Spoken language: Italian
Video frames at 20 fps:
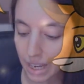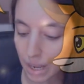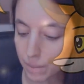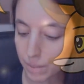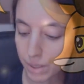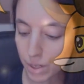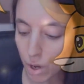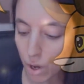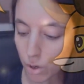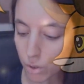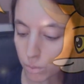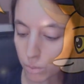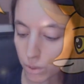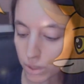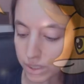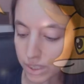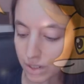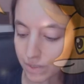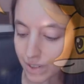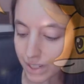e amerò il
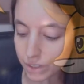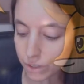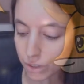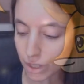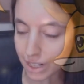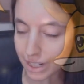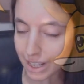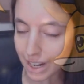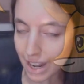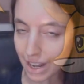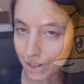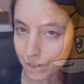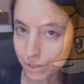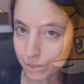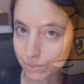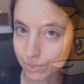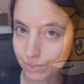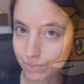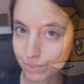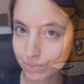rumore del vento nel
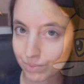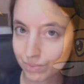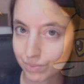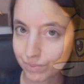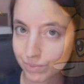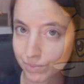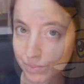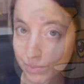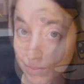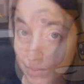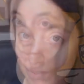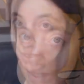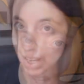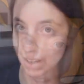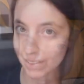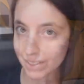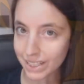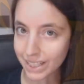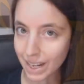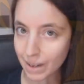grano.
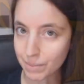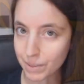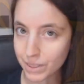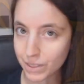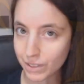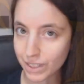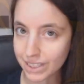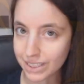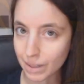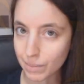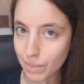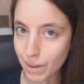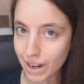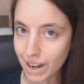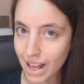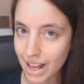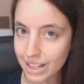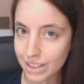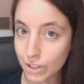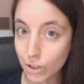Avete capito chi sta
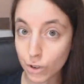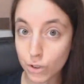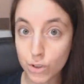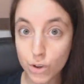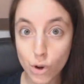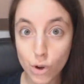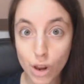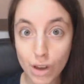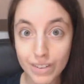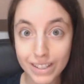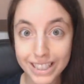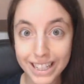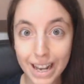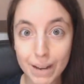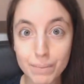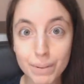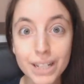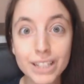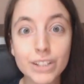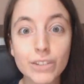parlando? Non l'avete
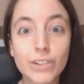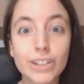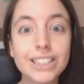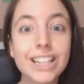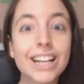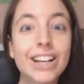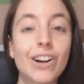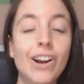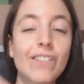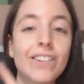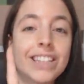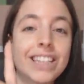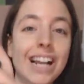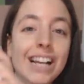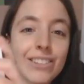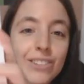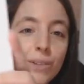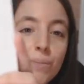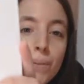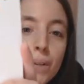capito? Vuol dire che non avete
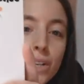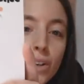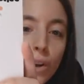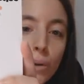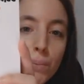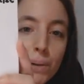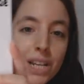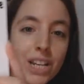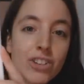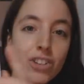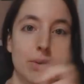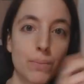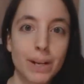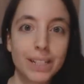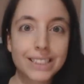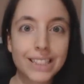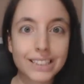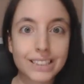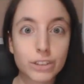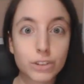letto Il Piccolo Principe?
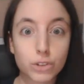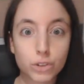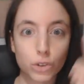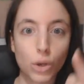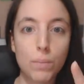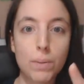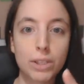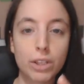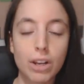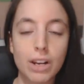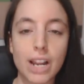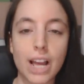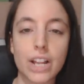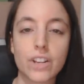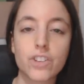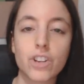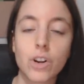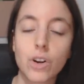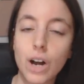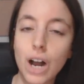Andate subito a
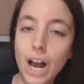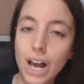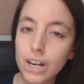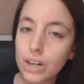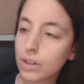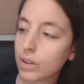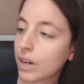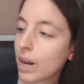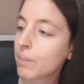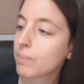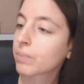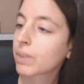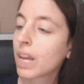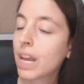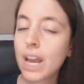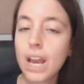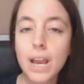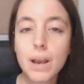leggerlo. Allora,